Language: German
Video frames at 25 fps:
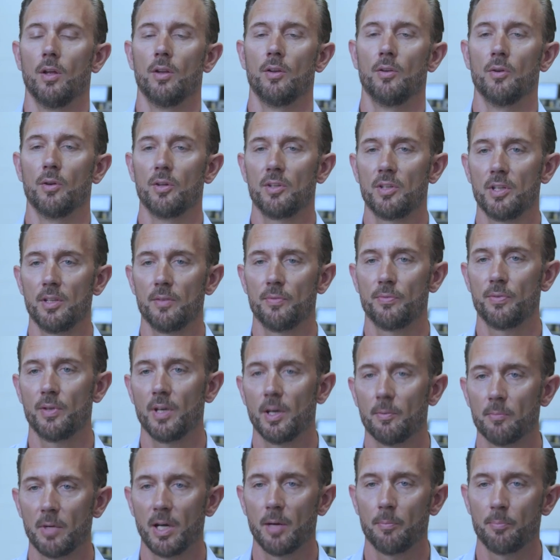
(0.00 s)
Durch die
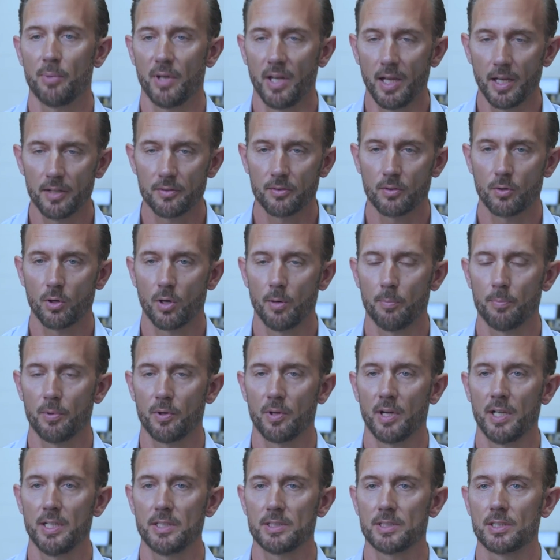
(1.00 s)
Firma PS
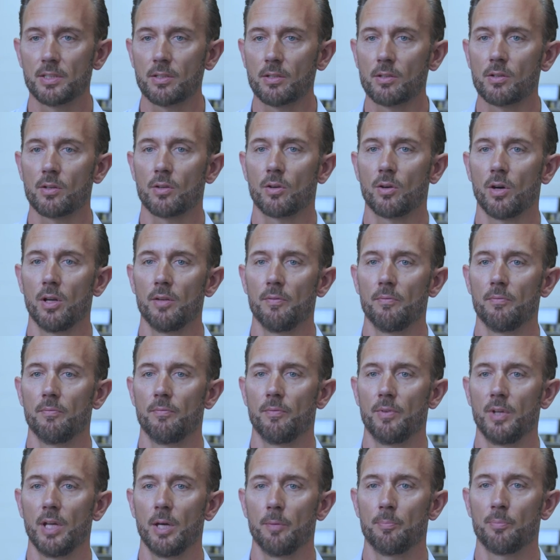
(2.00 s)
Corporation konnten wir